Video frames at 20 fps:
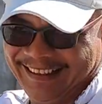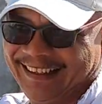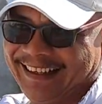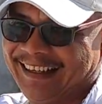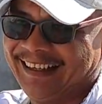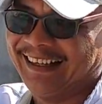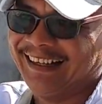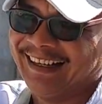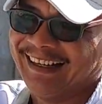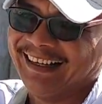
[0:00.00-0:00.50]
nga
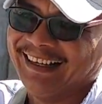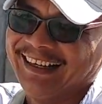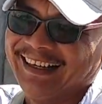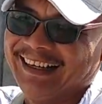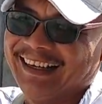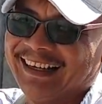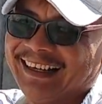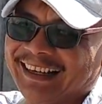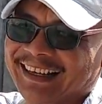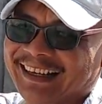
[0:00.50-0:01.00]
rito kanina,
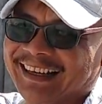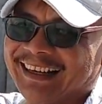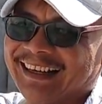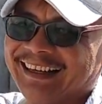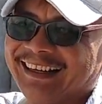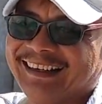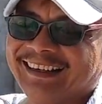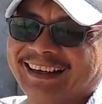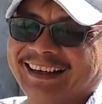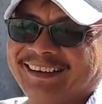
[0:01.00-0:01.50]
nakabarong eh.
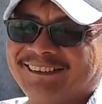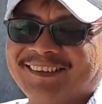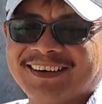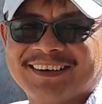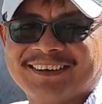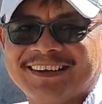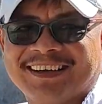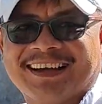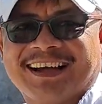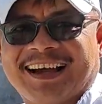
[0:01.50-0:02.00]

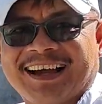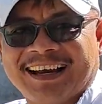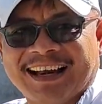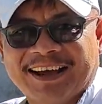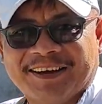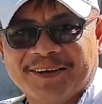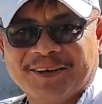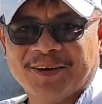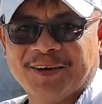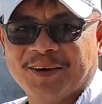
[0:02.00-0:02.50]
Nakabarong eh.
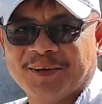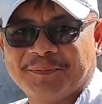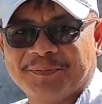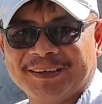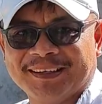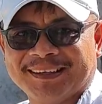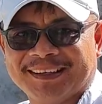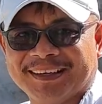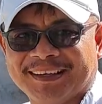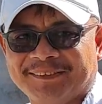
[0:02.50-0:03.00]
Ako,
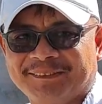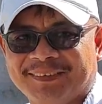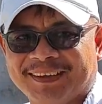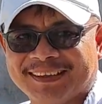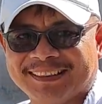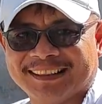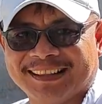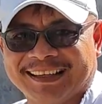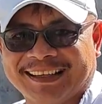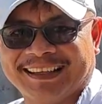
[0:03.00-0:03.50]
pinina ng
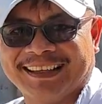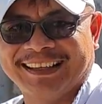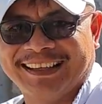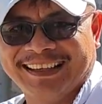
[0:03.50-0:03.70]
verde.